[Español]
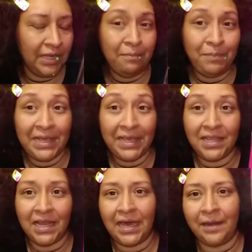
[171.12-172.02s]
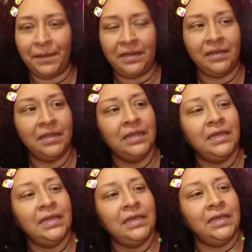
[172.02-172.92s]
en Playa del Carmen.
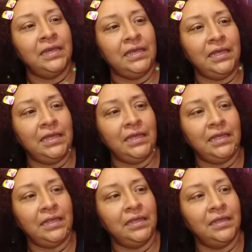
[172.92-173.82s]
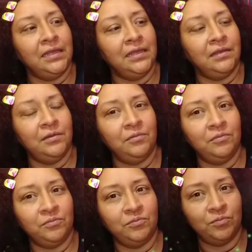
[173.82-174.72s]
Y
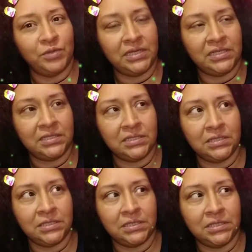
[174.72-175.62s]
pues